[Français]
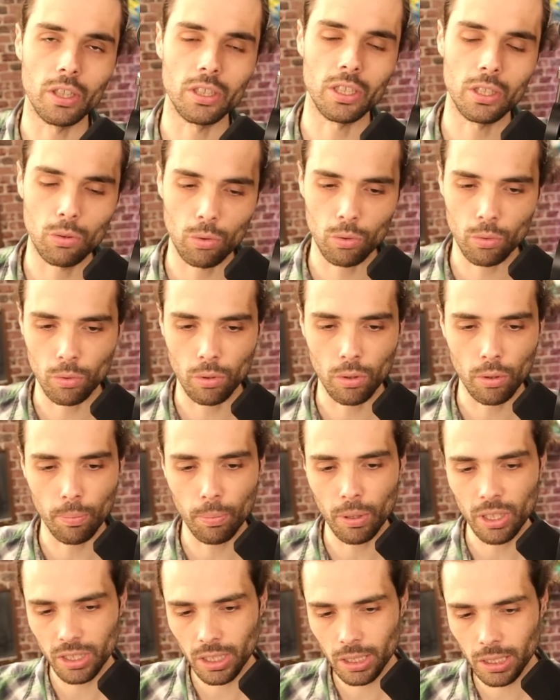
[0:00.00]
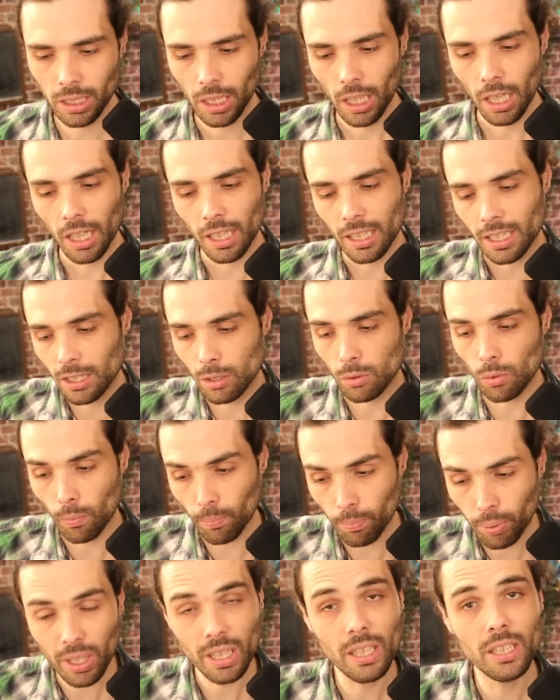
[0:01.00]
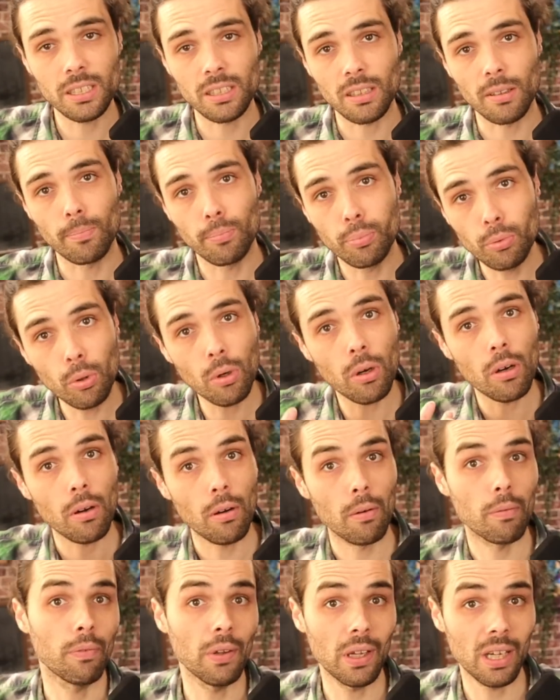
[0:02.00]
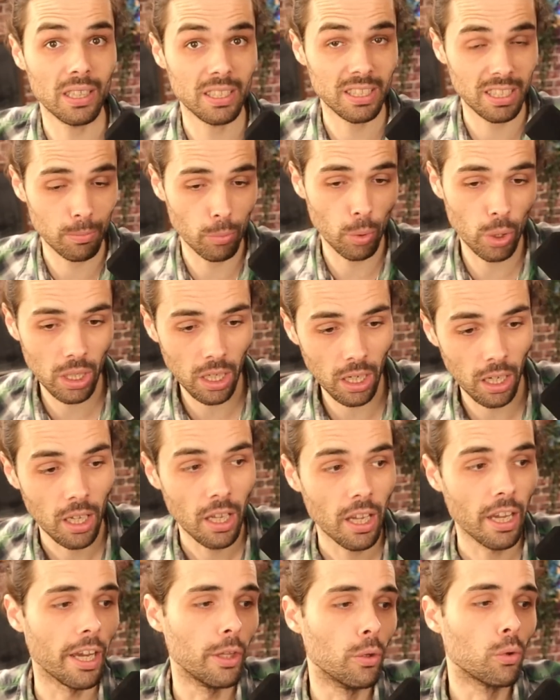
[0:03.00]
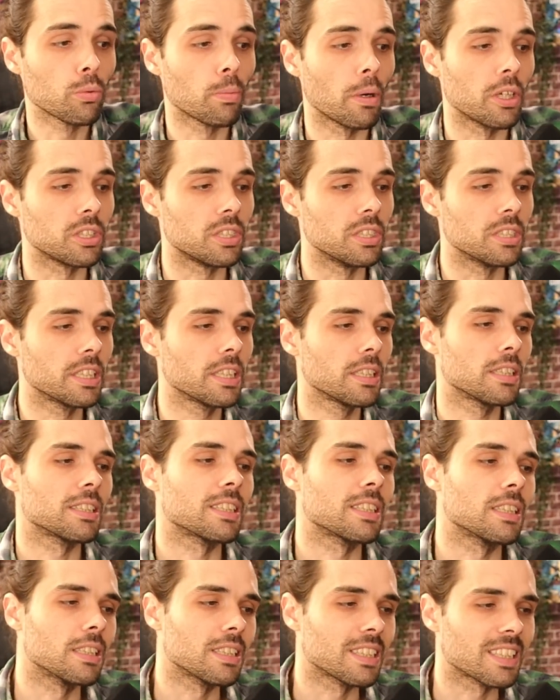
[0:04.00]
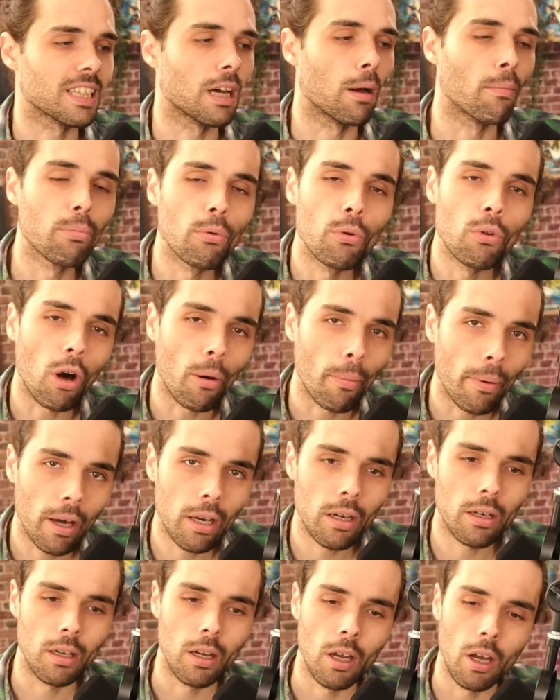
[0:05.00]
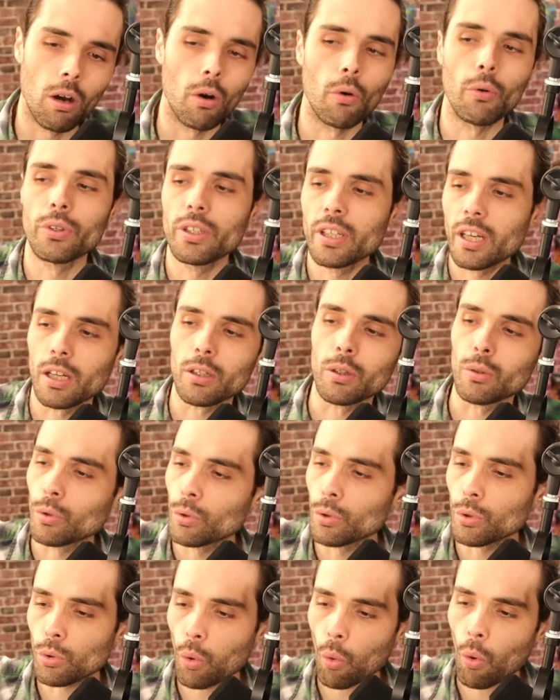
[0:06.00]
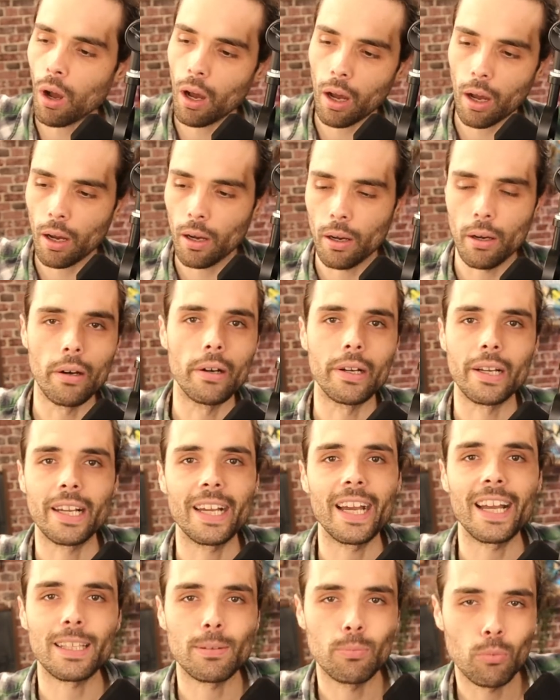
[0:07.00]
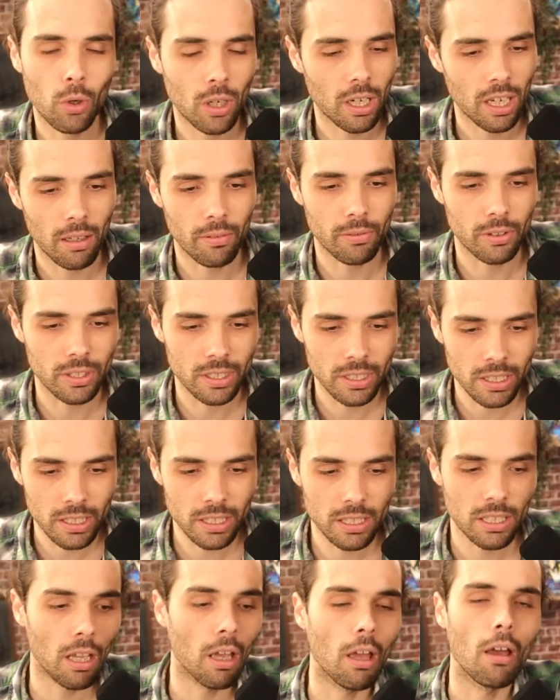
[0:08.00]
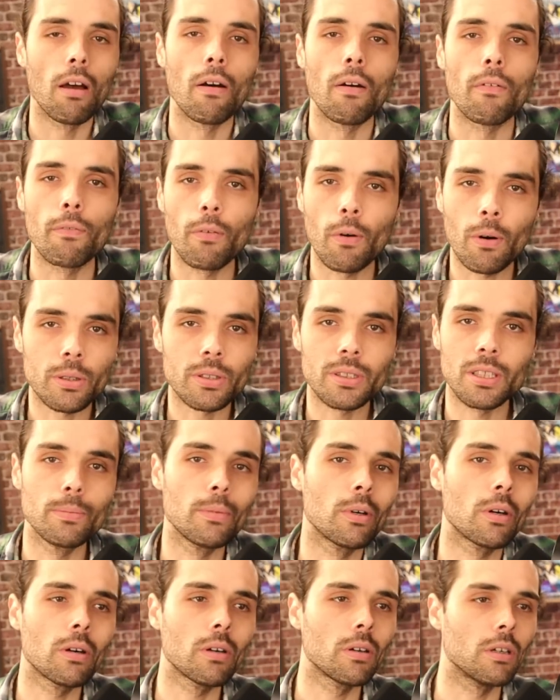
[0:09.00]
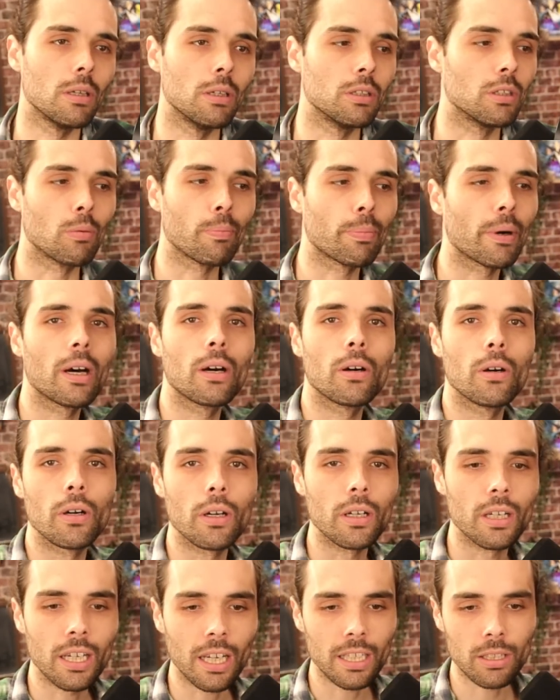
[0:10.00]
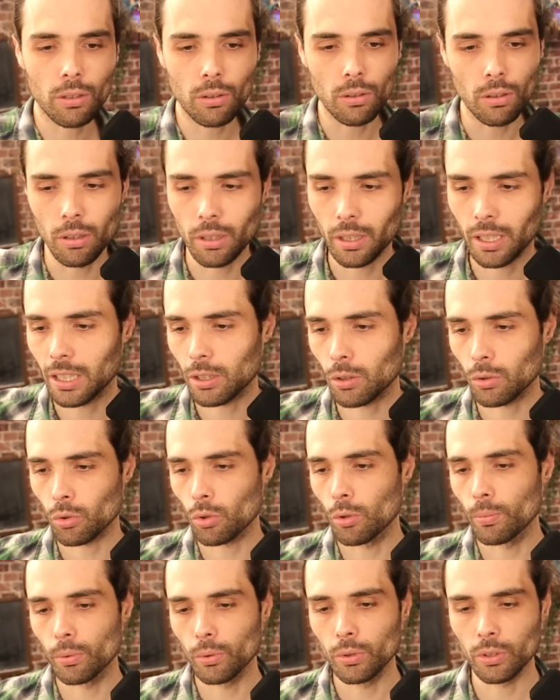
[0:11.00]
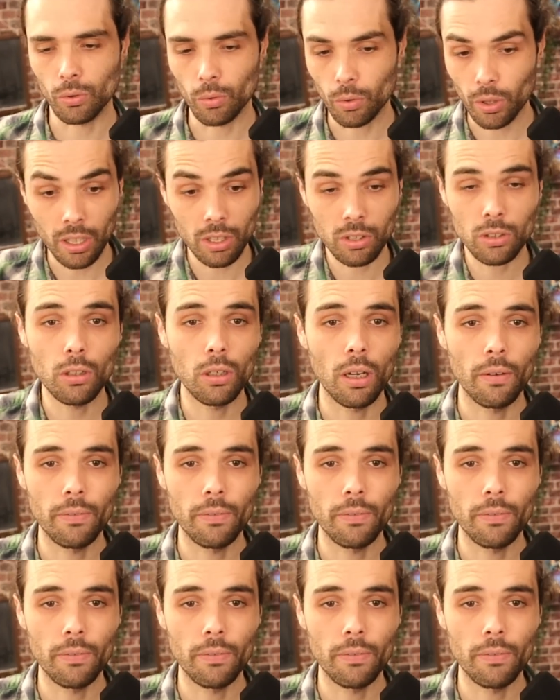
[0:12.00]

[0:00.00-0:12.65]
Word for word: d'injection plastique, qui sont prises pour faire ces boîtes-là. Et donc, bah, je disais, c'est un peu normal. On est à 2, 3, 4 mois de la V10 forcément, ils n'ont pas 4, euh, euh, entrepôts, ils n'ont qu'un